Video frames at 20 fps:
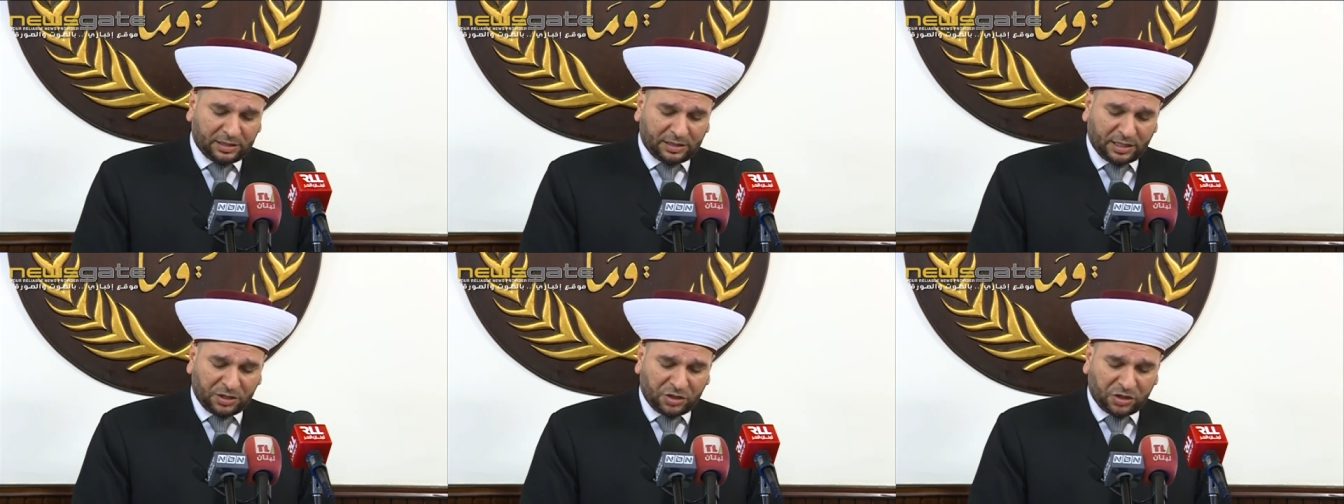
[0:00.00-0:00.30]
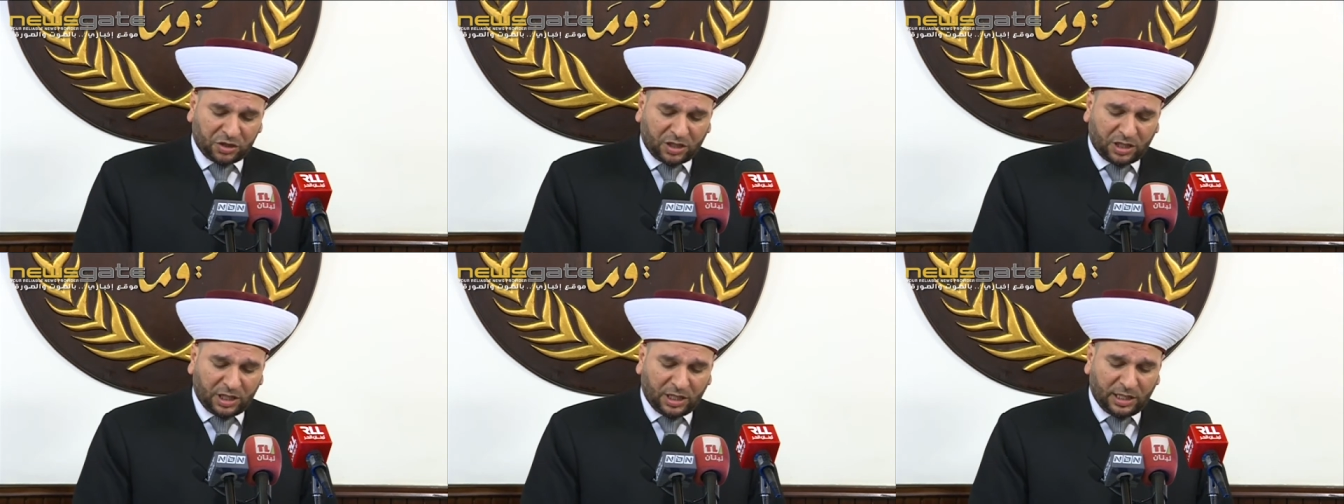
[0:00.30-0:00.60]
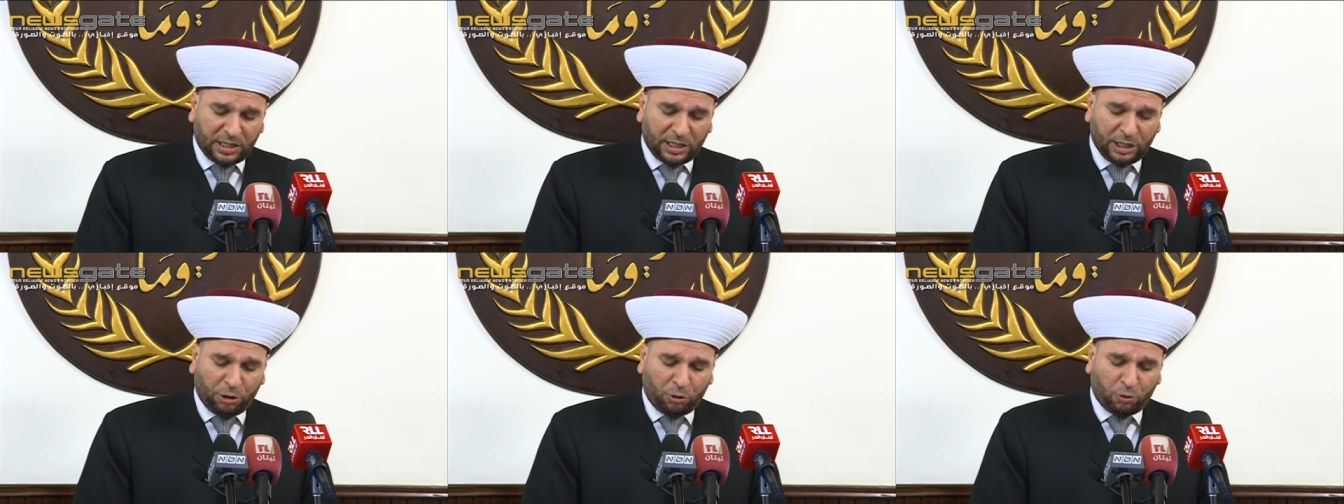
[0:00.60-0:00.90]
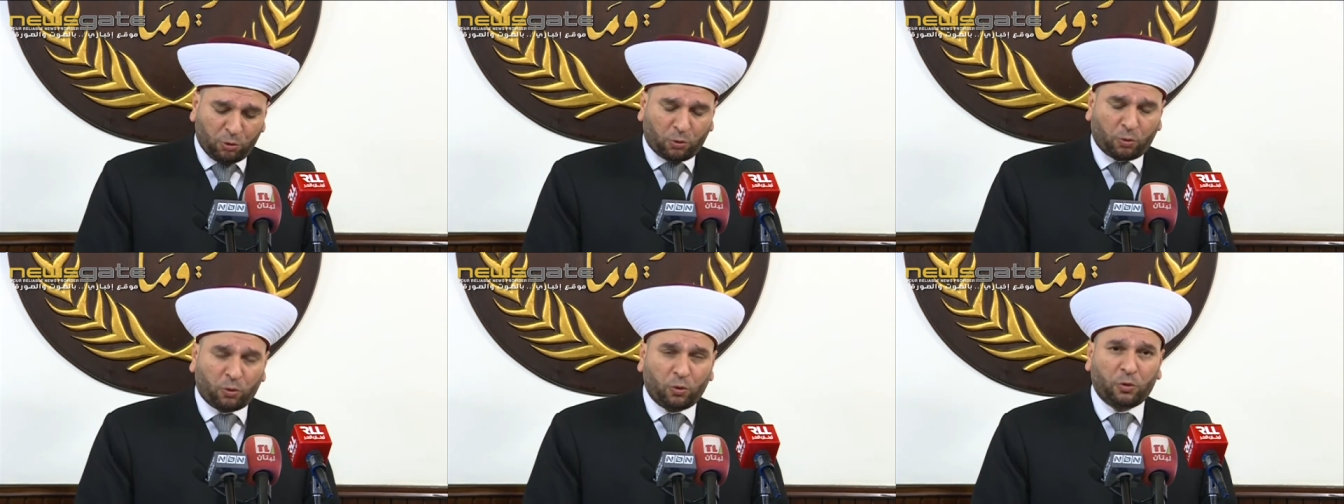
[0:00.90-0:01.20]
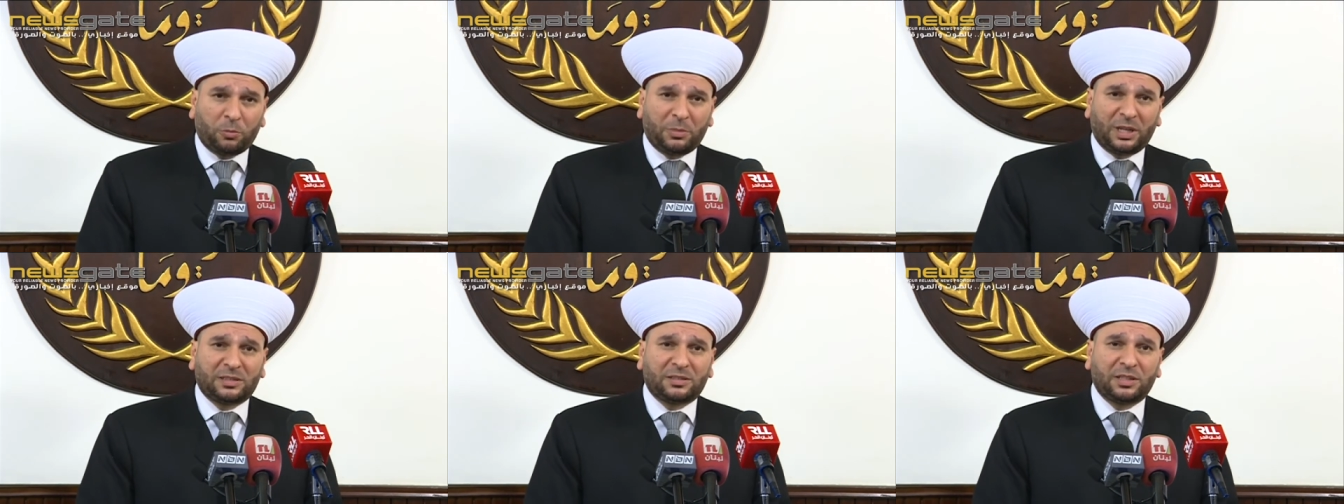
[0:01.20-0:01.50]
تشكيل
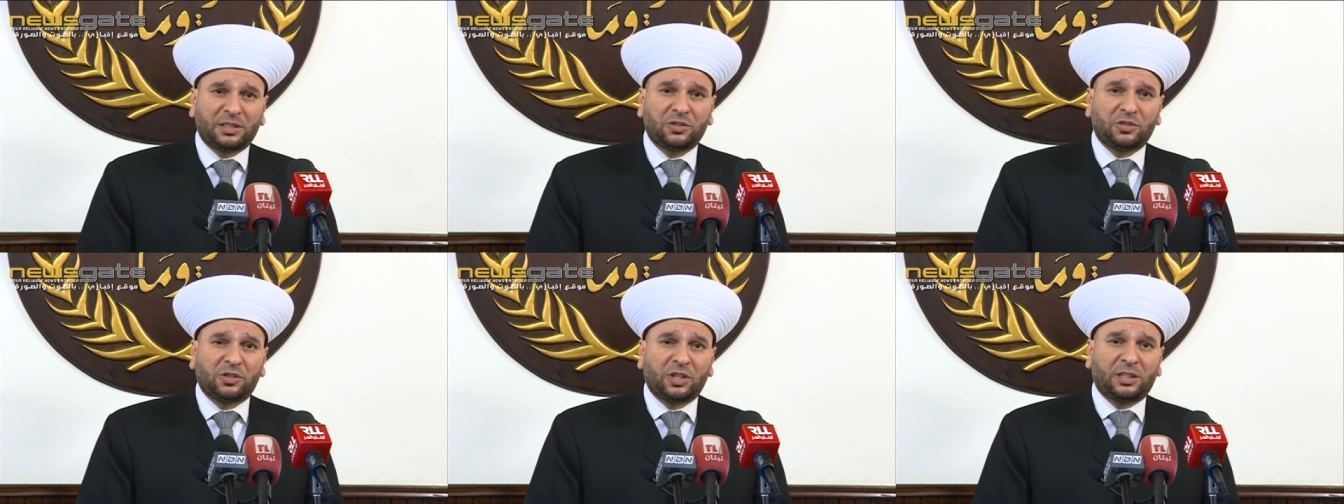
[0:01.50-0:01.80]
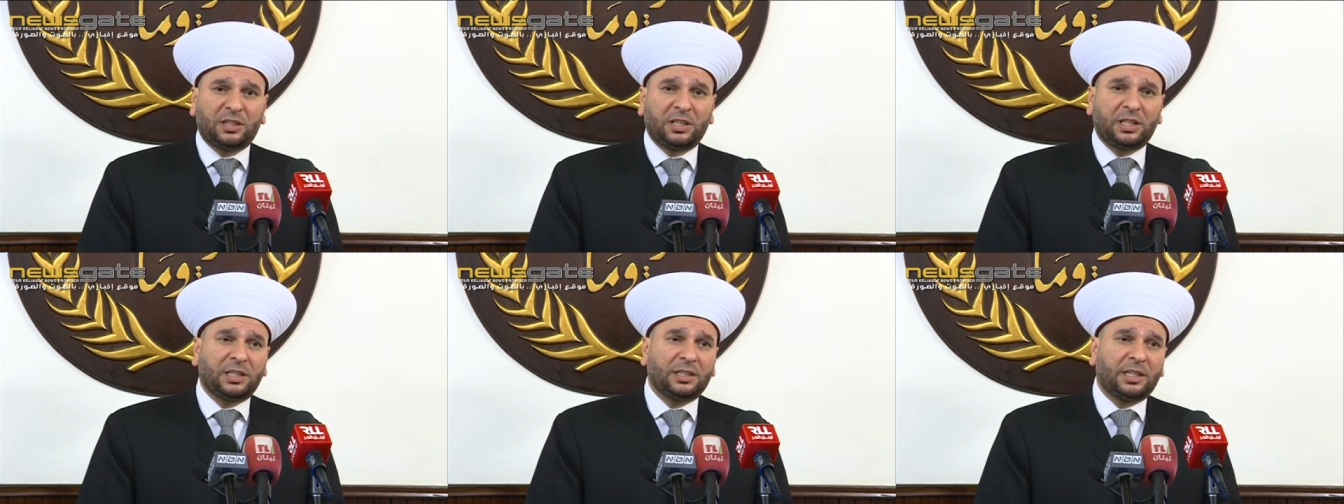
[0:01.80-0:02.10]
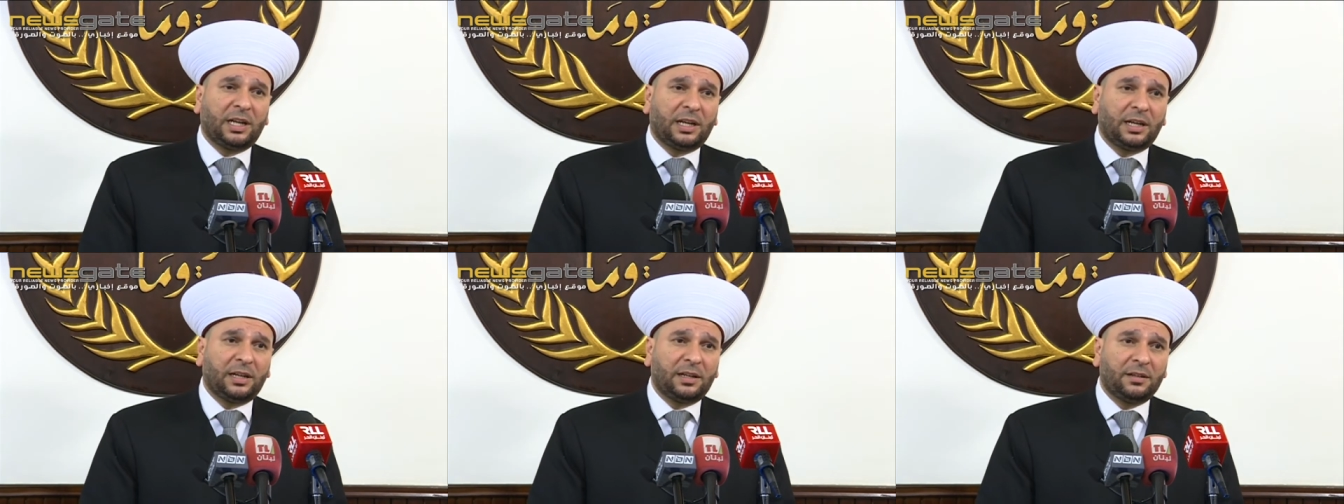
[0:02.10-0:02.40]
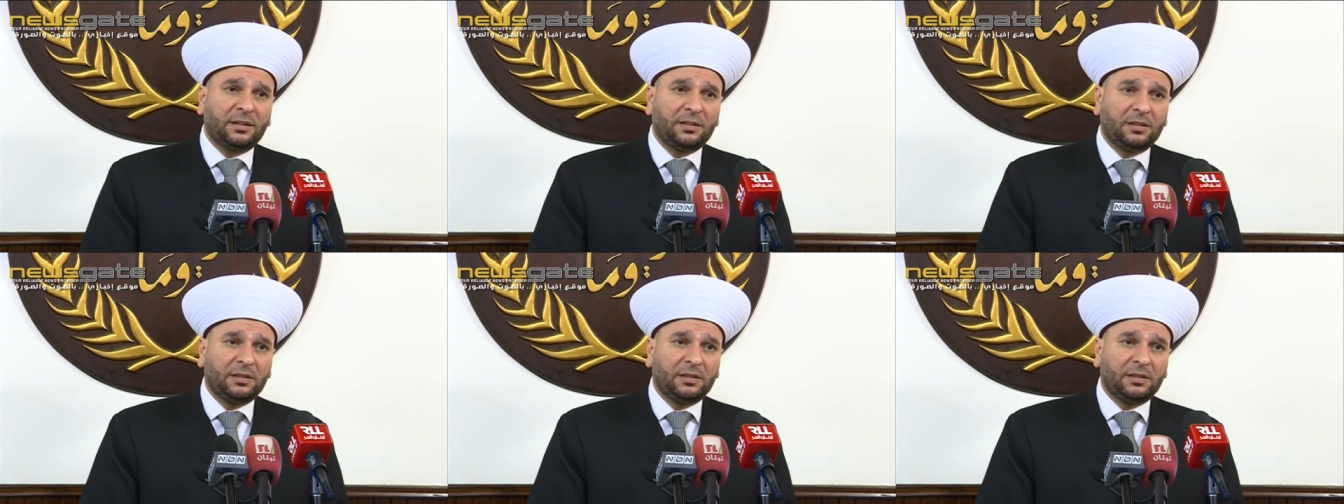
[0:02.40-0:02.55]
حكومه جديده